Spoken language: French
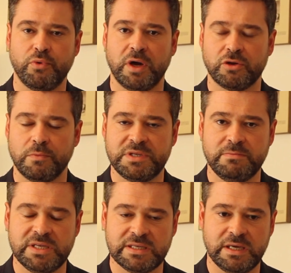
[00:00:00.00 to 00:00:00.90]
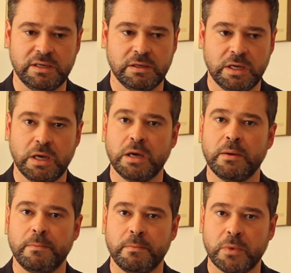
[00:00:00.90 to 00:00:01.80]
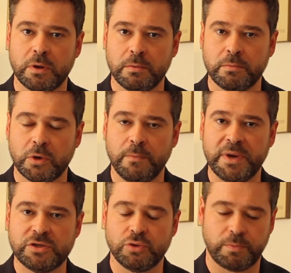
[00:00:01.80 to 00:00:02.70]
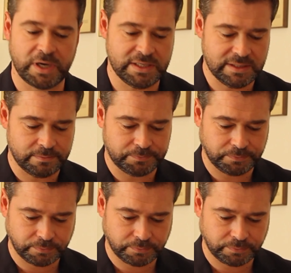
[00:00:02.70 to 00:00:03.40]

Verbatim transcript: pour être optimisée, comme par surprise,